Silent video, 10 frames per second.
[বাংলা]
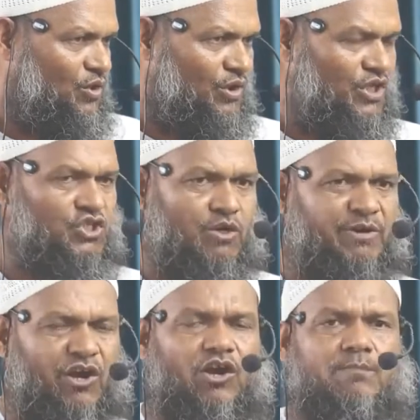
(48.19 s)
উনিশশো
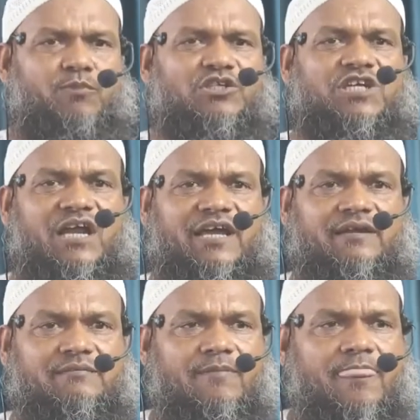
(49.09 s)
বিরানব্বই
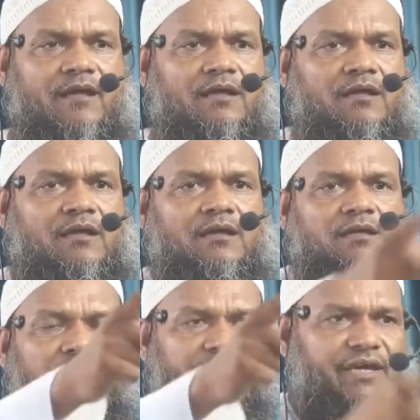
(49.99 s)
সালের
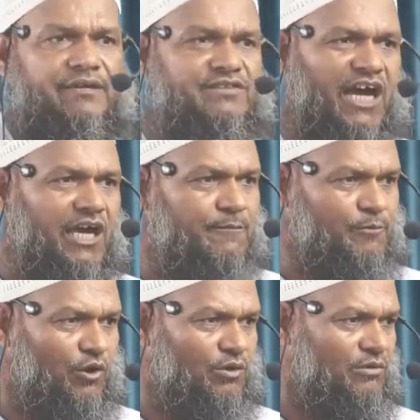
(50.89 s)
এই
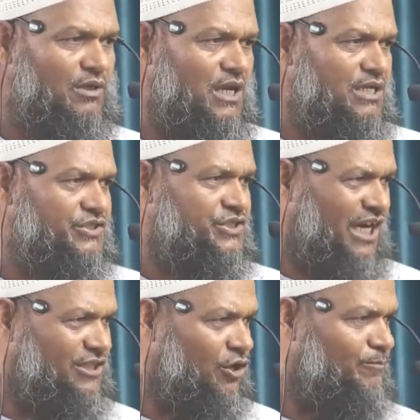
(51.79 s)
তাহেরপুর
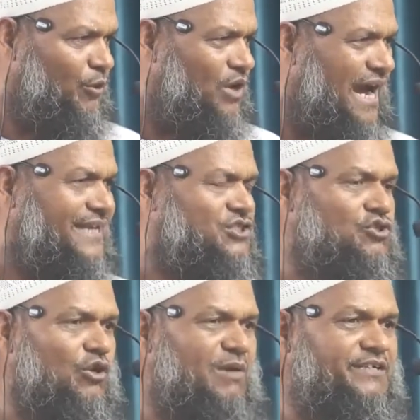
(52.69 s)
সাধনপুর হাই
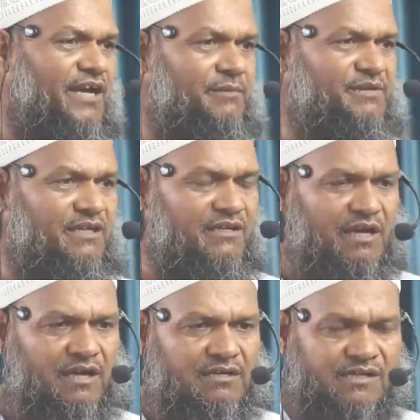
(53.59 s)
স্কুল মাঠে আমি
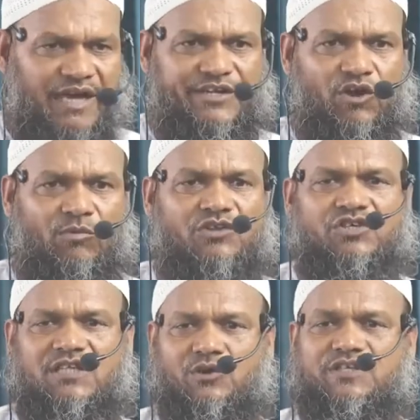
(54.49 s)
নারী ও
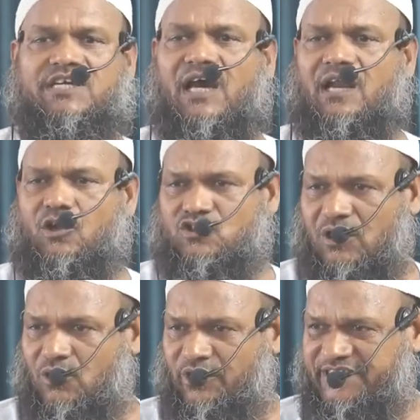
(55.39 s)
মর্যাদার অধিকার
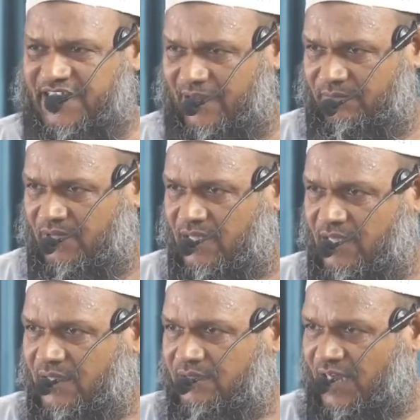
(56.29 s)
আলোচনা করেছিলাম
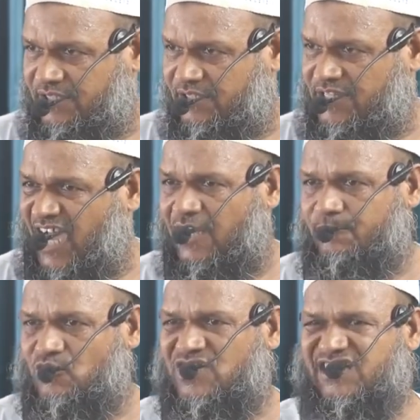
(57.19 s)
তাতে
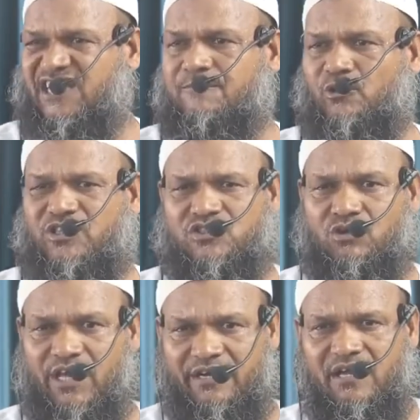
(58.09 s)
তাহেরপুর স্বাধীনপুর
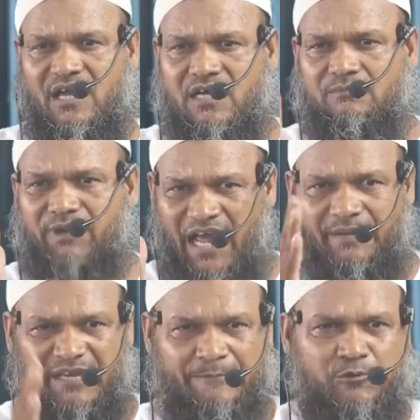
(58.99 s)
স্কুলের
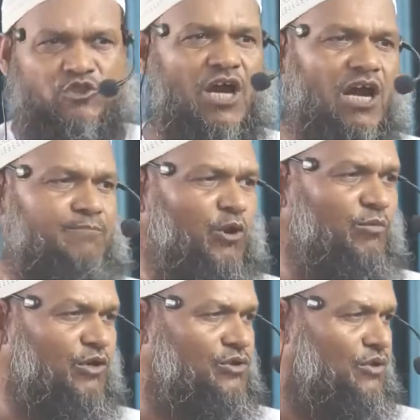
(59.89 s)
প্রাইমে পোশাক
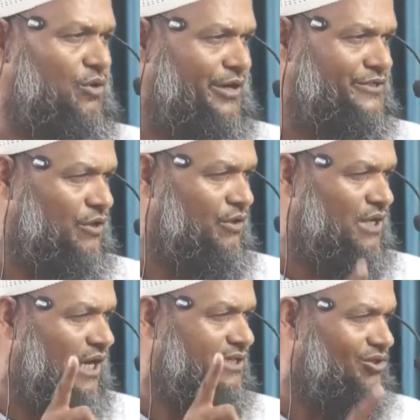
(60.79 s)
পরিবর্তন করেছিল
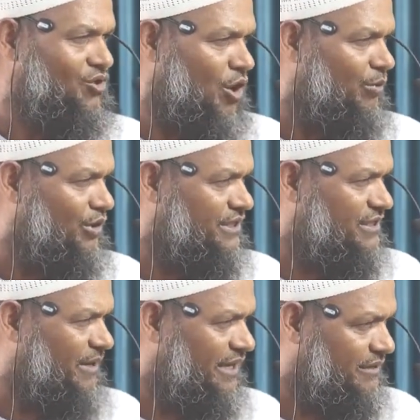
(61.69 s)
কালকেও খবর
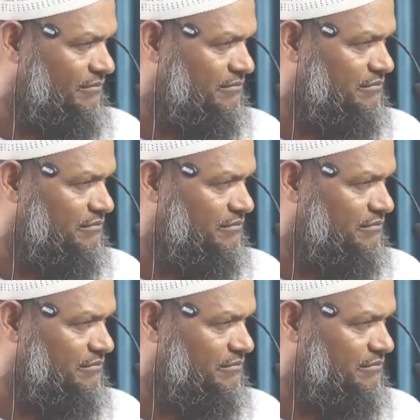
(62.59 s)
নিতে পারেন